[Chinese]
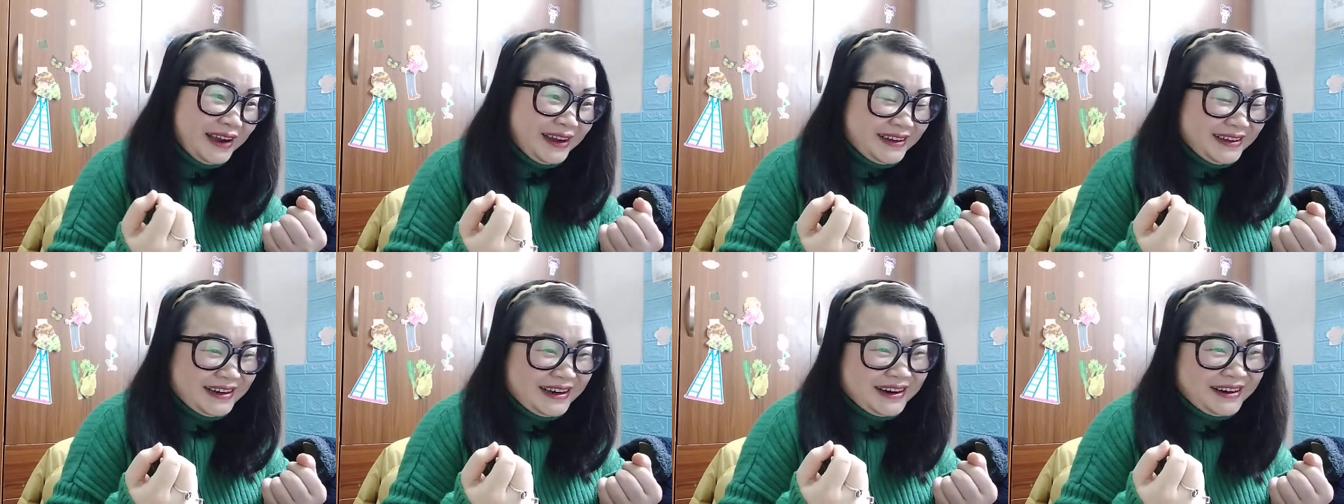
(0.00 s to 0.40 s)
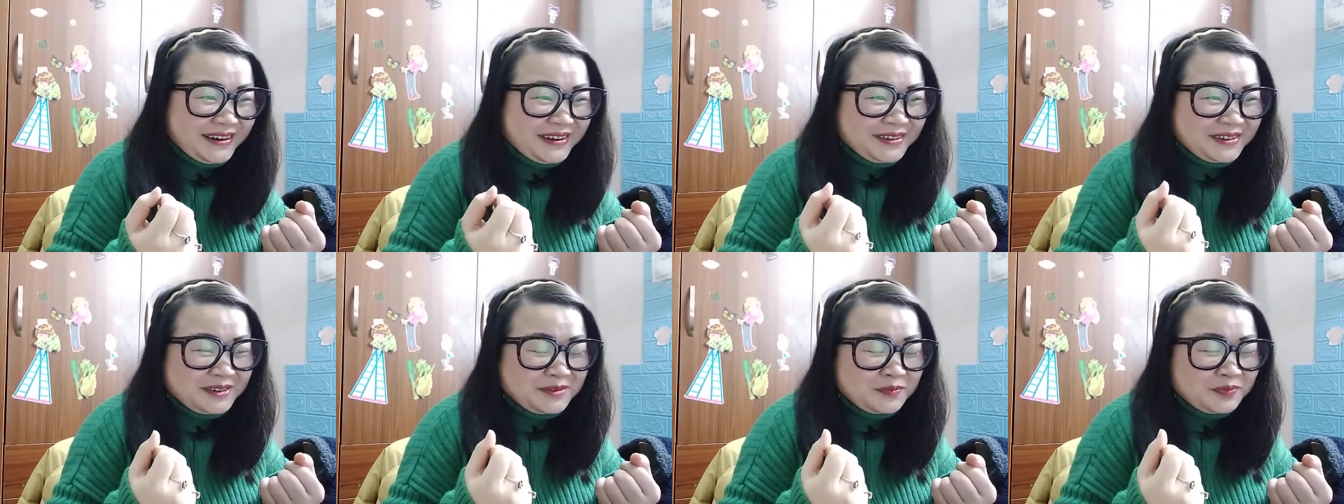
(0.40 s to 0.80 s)
然
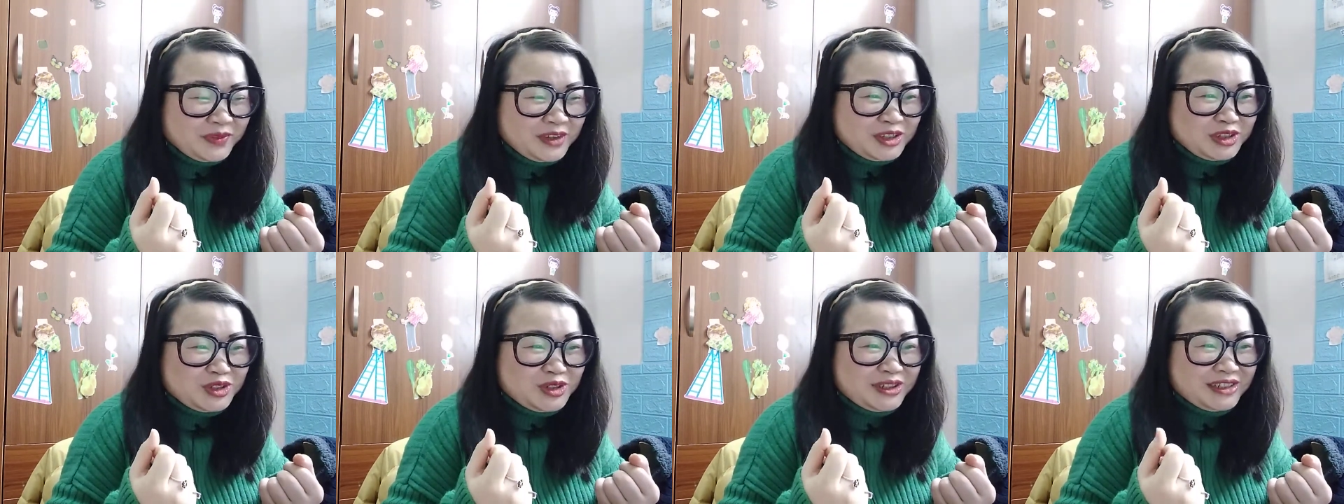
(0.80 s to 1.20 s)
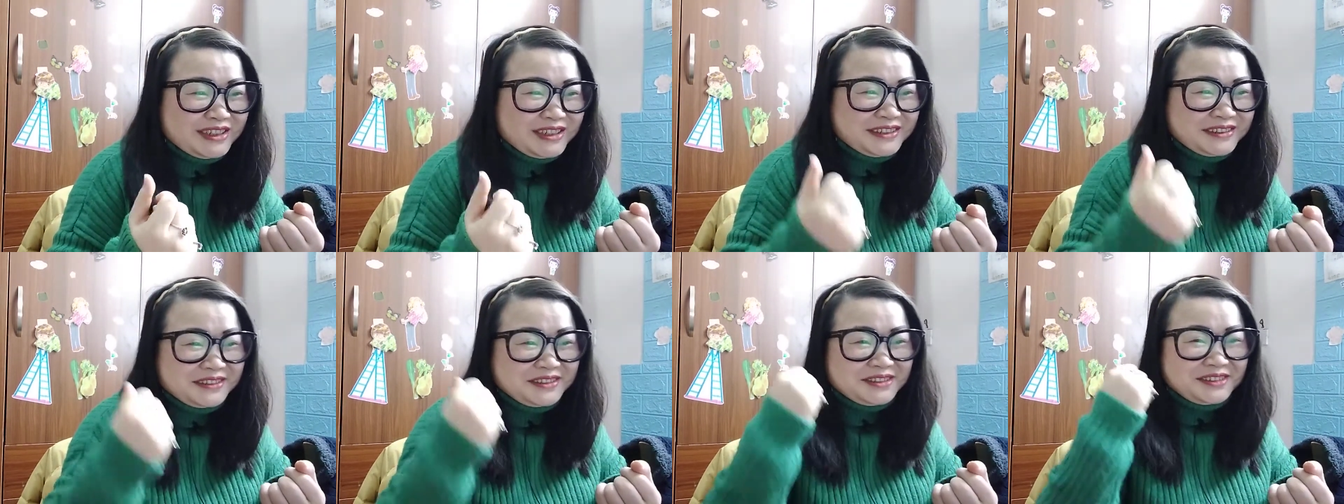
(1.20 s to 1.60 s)
后学
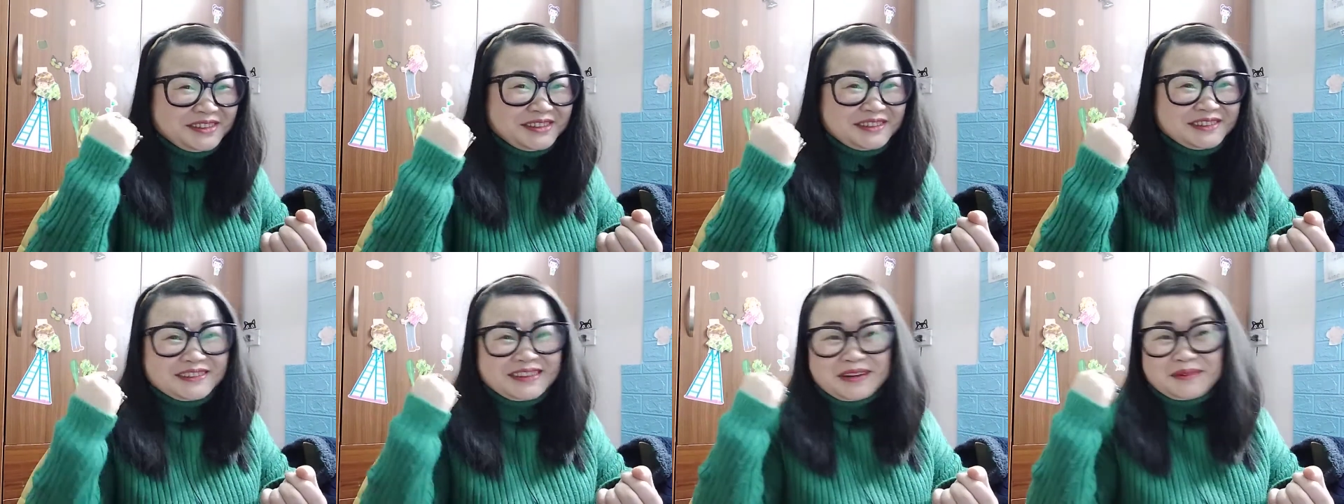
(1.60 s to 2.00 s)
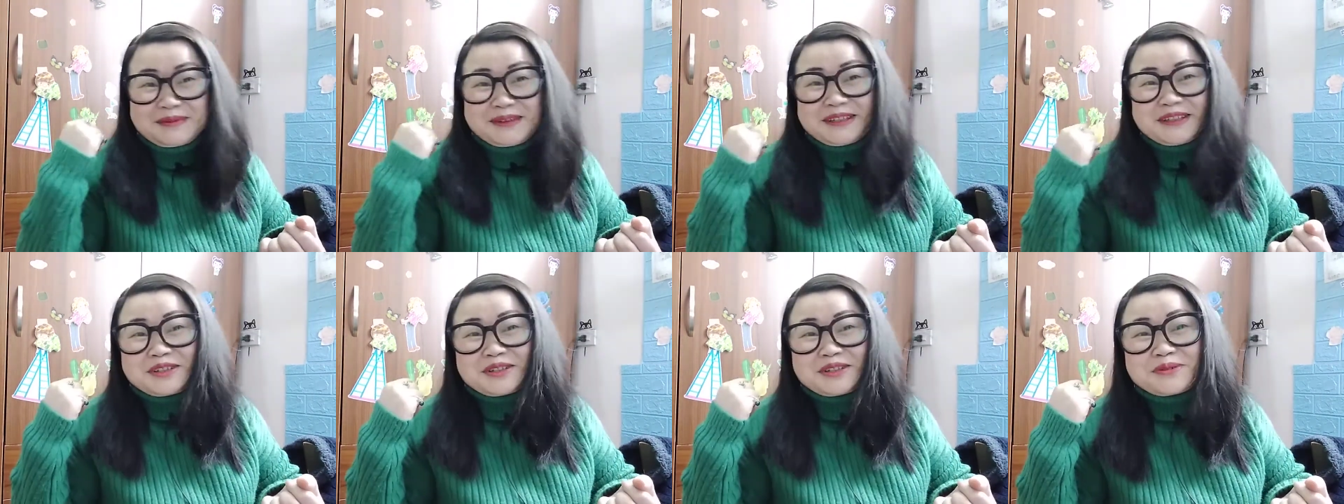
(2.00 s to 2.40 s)
生就是他们
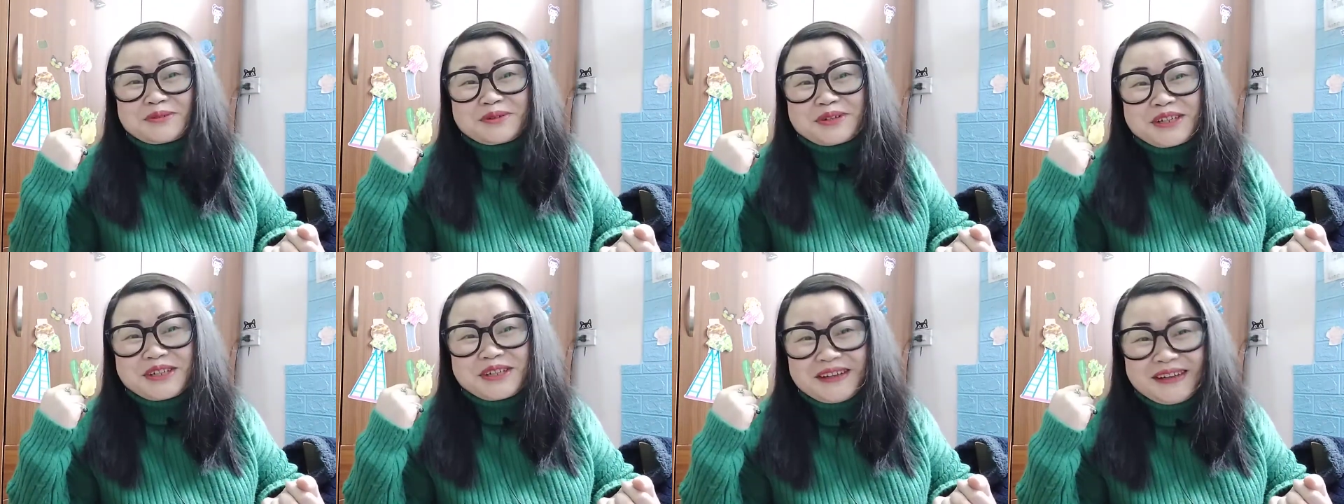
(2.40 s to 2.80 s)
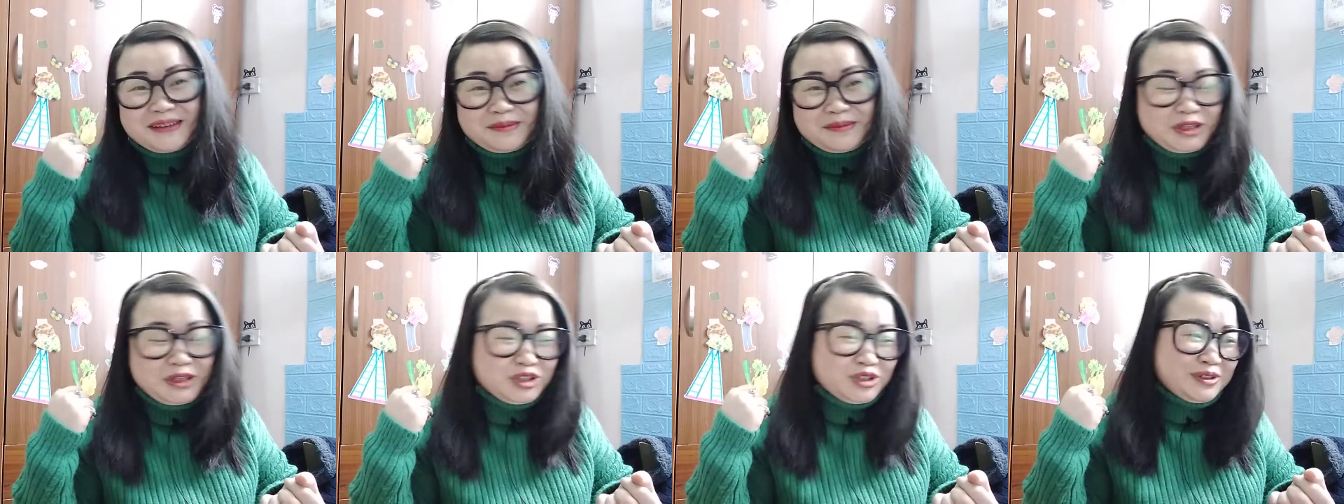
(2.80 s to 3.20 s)
在宿舍里
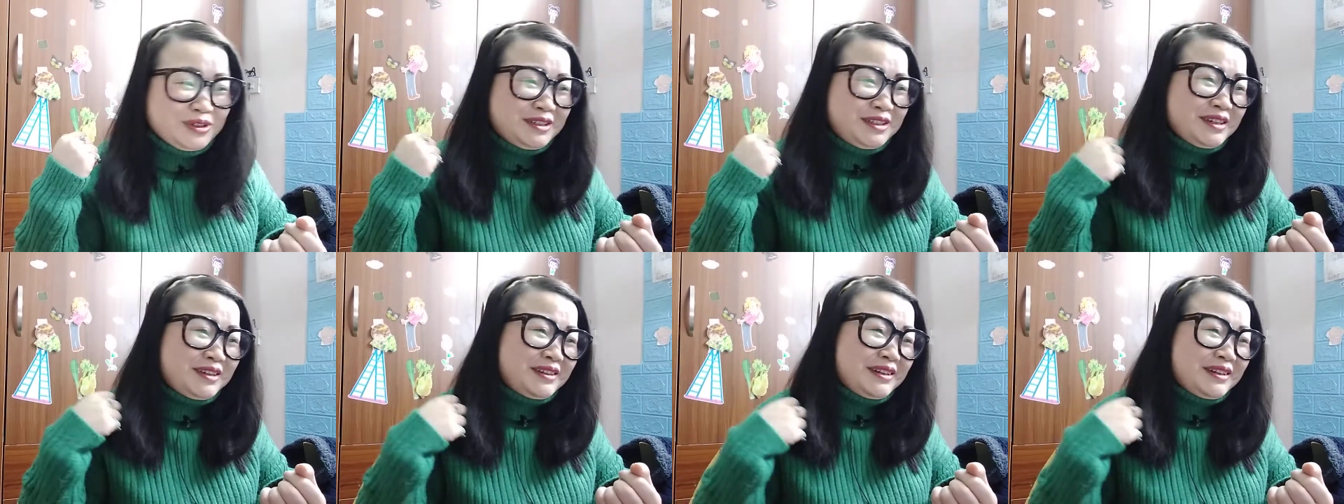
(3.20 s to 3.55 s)
面睡觉，